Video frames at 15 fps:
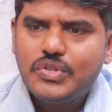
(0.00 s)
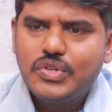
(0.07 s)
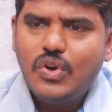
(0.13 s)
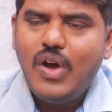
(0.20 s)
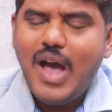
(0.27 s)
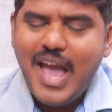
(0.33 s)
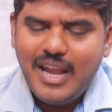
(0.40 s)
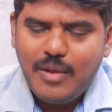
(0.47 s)
సో
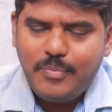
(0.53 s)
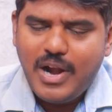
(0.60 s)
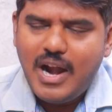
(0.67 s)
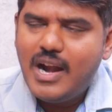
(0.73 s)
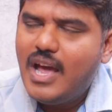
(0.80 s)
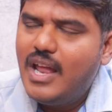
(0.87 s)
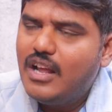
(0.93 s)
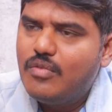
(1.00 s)
ఆయన
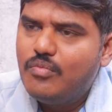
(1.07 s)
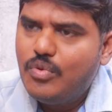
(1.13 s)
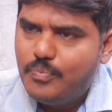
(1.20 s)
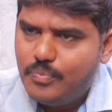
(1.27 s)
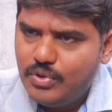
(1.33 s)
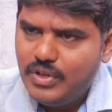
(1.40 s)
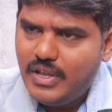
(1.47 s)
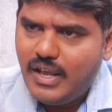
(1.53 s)
ప్రాణాలకు
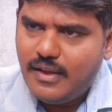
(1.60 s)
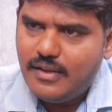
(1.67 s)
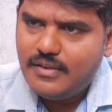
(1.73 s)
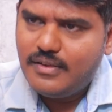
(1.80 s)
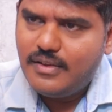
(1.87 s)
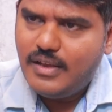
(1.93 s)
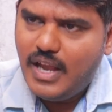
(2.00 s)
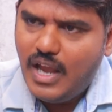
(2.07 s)
ఉంది
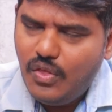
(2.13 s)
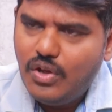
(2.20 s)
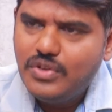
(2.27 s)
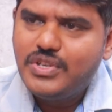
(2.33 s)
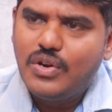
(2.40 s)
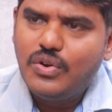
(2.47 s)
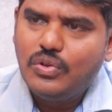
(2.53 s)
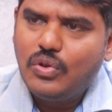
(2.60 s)
ఏదో
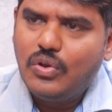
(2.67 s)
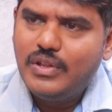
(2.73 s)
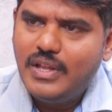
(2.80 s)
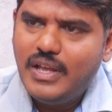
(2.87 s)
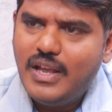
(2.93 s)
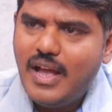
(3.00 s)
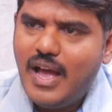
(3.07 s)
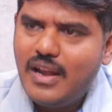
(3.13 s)

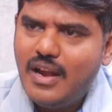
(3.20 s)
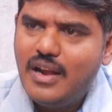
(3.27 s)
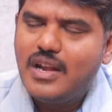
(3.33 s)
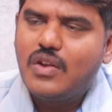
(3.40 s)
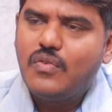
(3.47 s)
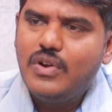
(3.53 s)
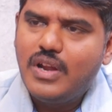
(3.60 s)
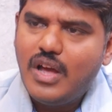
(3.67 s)
జరుగుతోంది
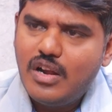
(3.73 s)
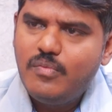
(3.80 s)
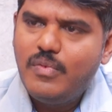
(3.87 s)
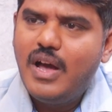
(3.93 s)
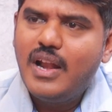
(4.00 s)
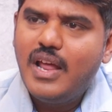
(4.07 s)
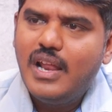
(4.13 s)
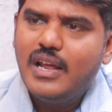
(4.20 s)
అనేటటువంటి
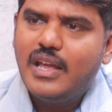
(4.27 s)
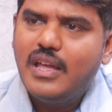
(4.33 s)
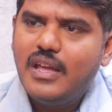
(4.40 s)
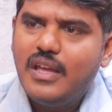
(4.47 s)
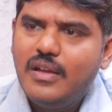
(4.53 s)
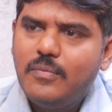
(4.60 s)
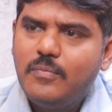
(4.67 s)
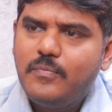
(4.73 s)

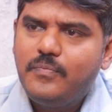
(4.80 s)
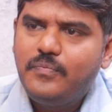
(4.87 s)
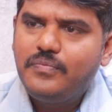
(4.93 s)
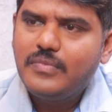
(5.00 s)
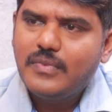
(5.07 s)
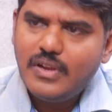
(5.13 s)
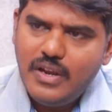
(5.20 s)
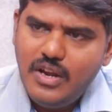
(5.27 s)
అనుమానాలకి
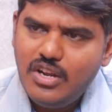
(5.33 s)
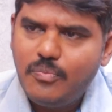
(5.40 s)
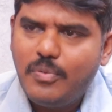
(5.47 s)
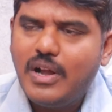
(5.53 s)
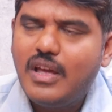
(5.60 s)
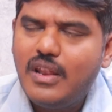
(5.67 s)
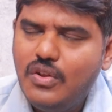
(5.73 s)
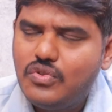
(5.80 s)
ఇటు
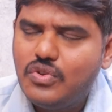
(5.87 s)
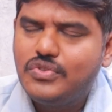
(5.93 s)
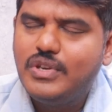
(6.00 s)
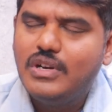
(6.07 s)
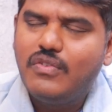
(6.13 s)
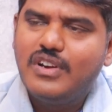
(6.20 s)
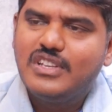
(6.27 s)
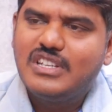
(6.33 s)
పక్క నుంచి
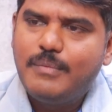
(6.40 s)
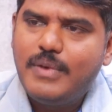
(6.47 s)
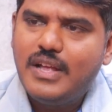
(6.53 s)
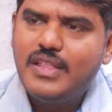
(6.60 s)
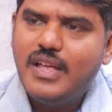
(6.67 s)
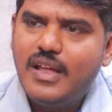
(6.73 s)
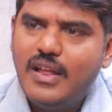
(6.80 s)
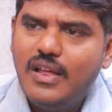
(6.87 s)
వస్తున్నటువంటి
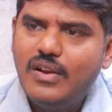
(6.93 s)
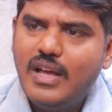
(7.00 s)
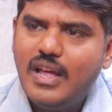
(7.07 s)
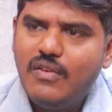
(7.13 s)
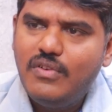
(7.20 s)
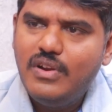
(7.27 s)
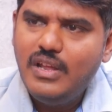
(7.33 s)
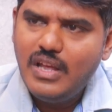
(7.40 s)
సమాధానాలు
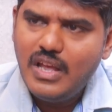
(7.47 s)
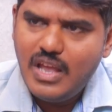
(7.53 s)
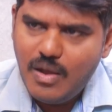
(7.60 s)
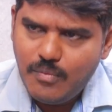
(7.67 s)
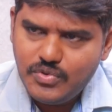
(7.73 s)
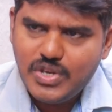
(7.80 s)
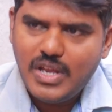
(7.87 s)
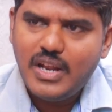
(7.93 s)
కానివ్వండి ఈ
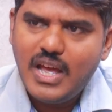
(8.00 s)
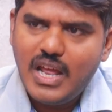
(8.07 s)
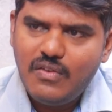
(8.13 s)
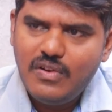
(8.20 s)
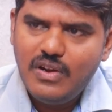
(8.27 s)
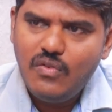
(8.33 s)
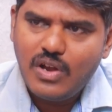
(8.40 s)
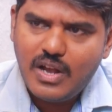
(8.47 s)
అంశాలు
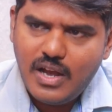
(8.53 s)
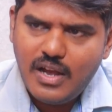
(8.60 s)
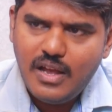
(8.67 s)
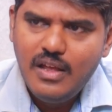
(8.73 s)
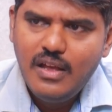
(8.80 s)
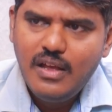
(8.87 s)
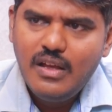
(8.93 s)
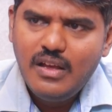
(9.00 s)
కానివ్వండి ఒక
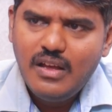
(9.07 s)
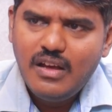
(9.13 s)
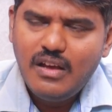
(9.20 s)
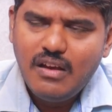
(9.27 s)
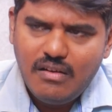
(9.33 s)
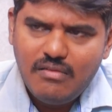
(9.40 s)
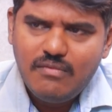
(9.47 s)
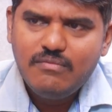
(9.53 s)

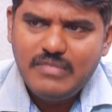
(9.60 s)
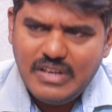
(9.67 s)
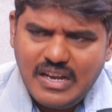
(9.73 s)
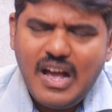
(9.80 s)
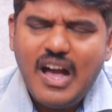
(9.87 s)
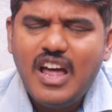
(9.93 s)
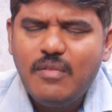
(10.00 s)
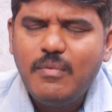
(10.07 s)

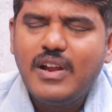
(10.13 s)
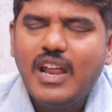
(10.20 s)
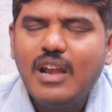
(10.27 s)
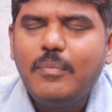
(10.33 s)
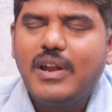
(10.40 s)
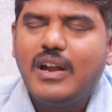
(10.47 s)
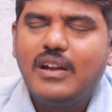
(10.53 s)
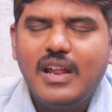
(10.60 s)
ఇంకా
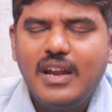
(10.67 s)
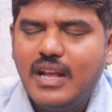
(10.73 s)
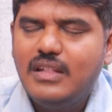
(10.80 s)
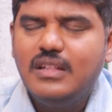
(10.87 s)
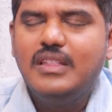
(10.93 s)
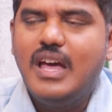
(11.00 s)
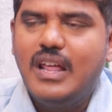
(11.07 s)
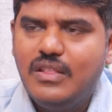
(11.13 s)
అనుమానాలు
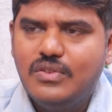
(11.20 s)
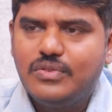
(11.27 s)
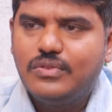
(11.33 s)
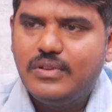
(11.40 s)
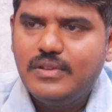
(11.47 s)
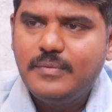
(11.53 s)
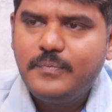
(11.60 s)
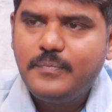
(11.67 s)
పెరగటానికైతే
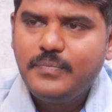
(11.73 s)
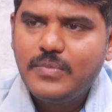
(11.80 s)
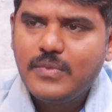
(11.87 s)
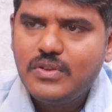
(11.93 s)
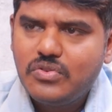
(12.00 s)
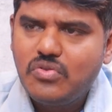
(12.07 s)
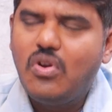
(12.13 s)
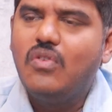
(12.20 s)
దారితీస్తుంది
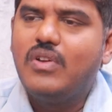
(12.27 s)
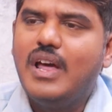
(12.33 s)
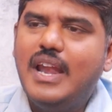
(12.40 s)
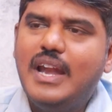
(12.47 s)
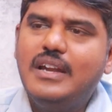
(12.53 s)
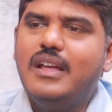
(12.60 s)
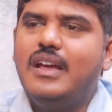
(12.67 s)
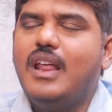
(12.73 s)
సో
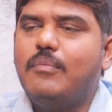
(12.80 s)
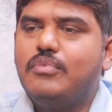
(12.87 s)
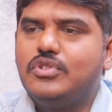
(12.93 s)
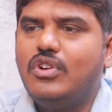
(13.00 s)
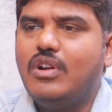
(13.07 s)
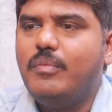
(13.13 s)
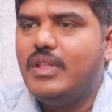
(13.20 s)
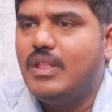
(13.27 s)
ఓవరాల్ ఎంటైర్
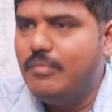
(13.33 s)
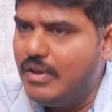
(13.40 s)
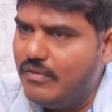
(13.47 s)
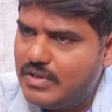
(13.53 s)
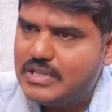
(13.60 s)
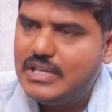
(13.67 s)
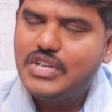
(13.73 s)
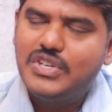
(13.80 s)
ఎపిసోడ్ మీద మీ
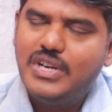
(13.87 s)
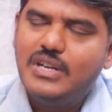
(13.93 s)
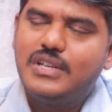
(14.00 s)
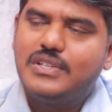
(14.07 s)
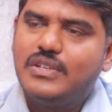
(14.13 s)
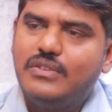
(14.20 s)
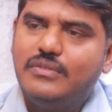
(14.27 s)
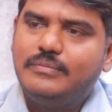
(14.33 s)
విశ్లేషణ
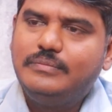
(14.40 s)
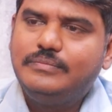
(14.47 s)
ఏంటి అసలు